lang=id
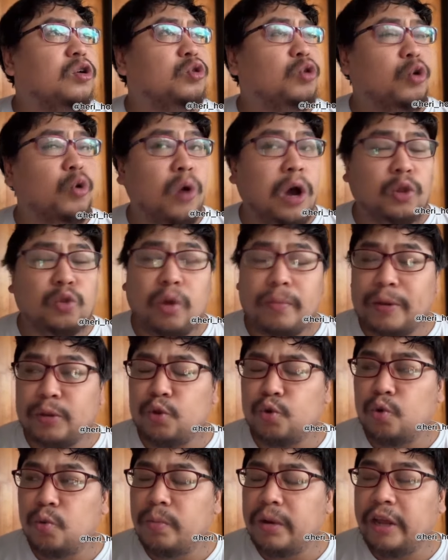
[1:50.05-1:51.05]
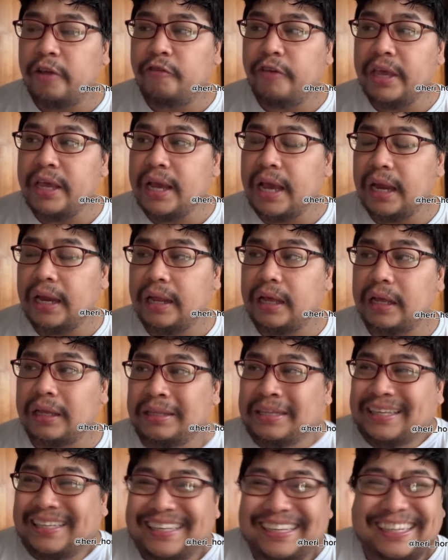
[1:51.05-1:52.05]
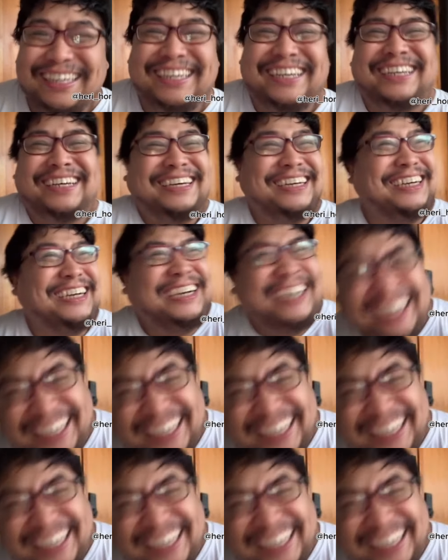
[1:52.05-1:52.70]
tunggu waktu apa tunggu briefingan ya nggak tahu tanya